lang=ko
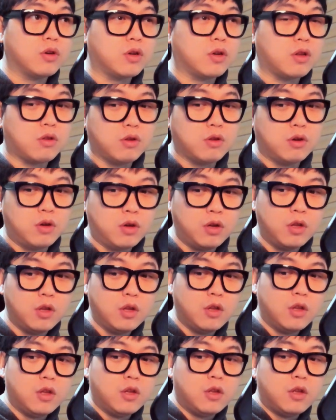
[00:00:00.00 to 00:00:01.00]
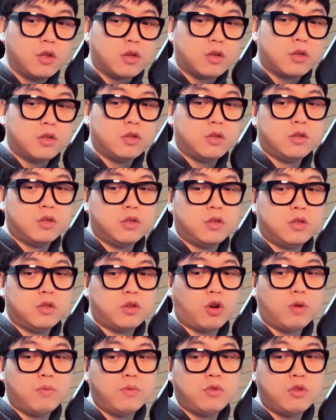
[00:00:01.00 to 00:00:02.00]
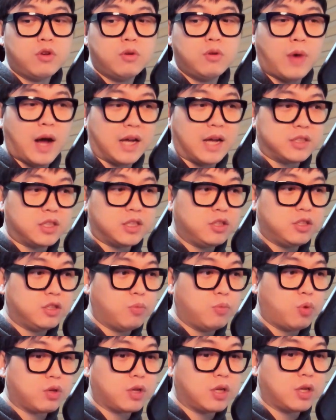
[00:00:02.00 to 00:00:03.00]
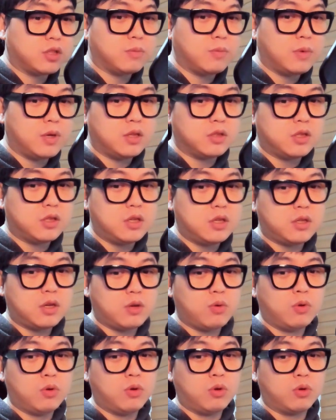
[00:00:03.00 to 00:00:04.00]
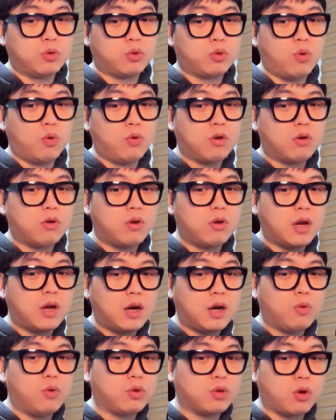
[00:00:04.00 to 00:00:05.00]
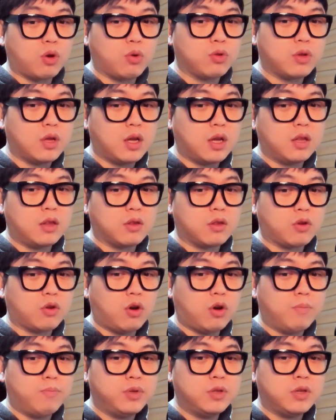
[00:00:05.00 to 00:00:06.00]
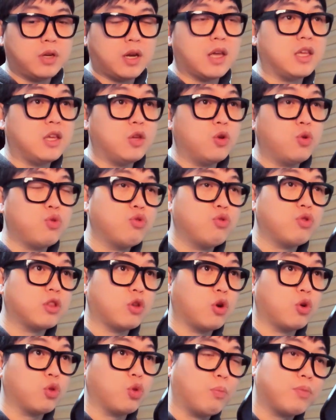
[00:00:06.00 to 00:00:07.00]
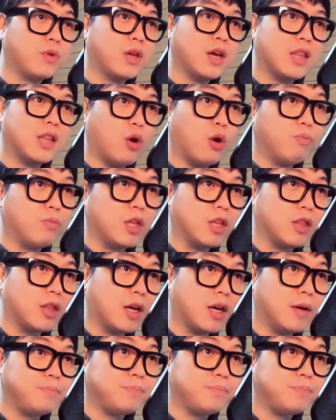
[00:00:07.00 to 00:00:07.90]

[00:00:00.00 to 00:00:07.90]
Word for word: 그래서 그 여러분들은 뭐 아실지 모르겠지만 실제로 동거를 하고 결혼한 커플의 이혼율이 더 높게 나옵니다.